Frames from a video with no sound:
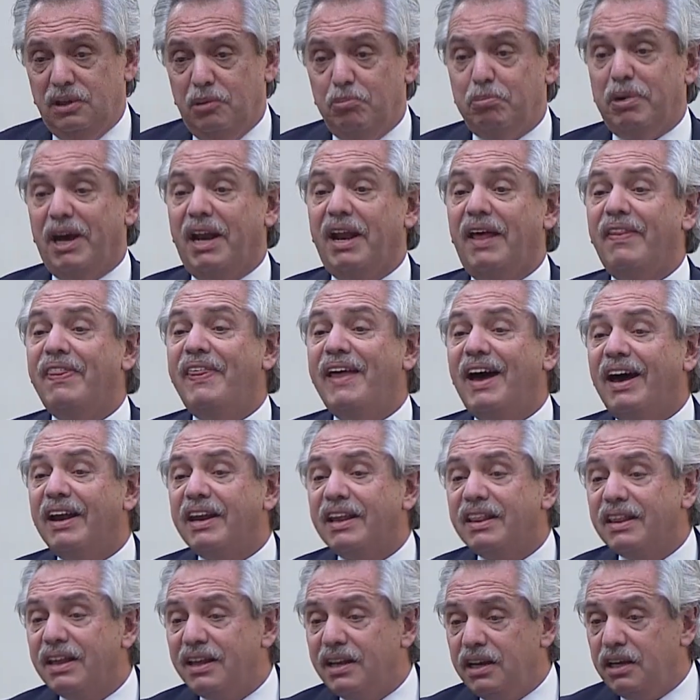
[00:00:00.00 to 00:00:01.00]
para
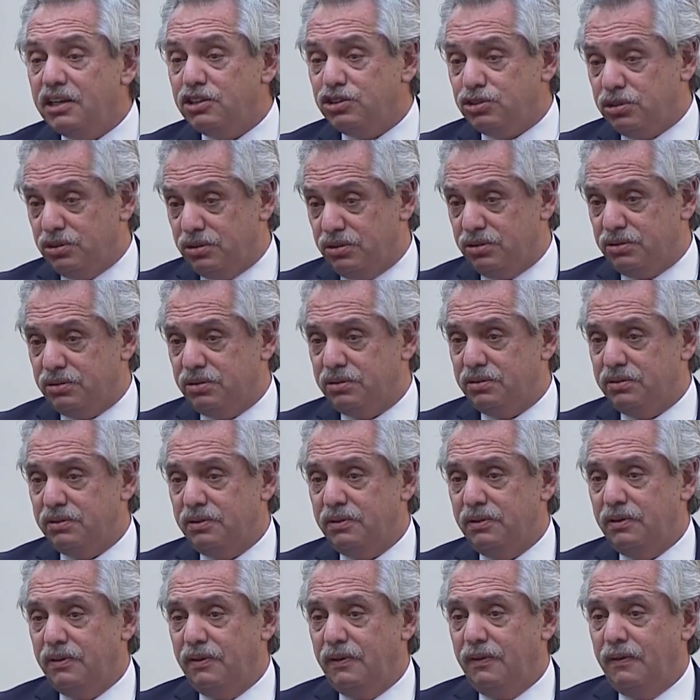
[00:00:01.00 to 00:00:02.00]
dar derechos
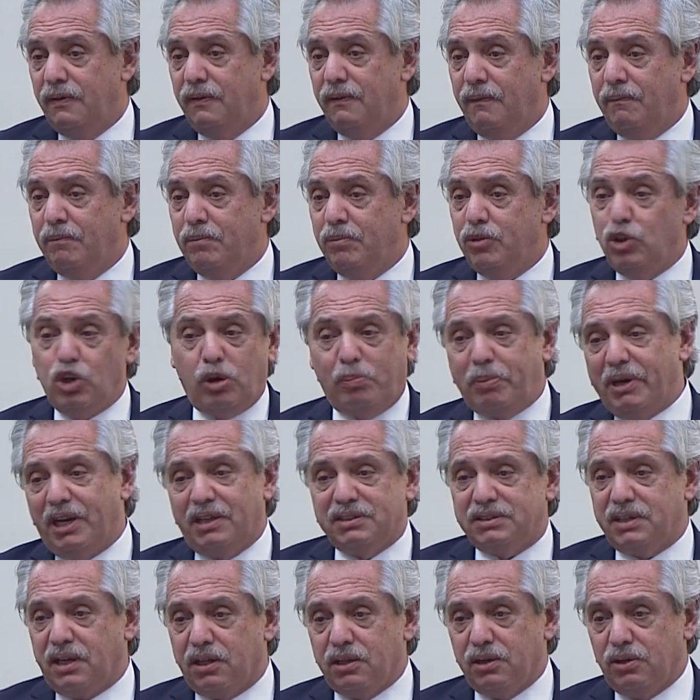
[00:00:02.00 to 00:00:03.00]
no para
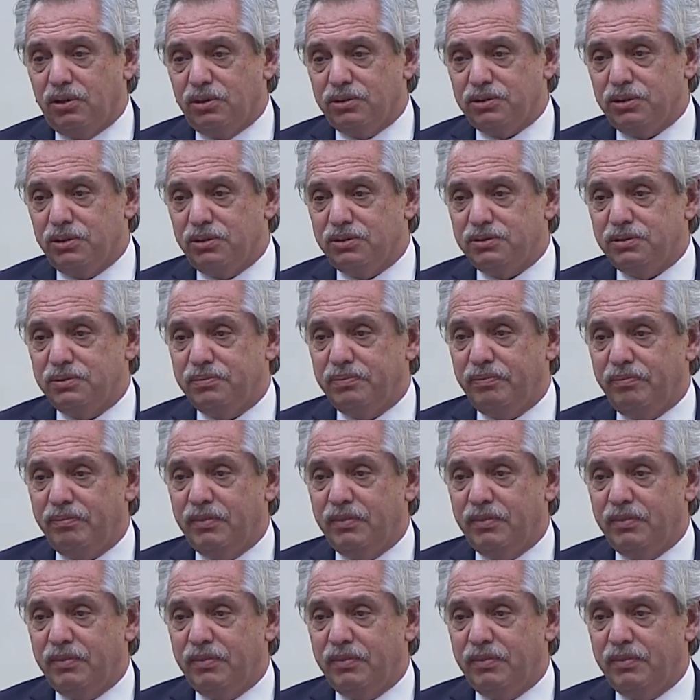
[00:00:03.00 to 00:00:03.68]
hacer negocios.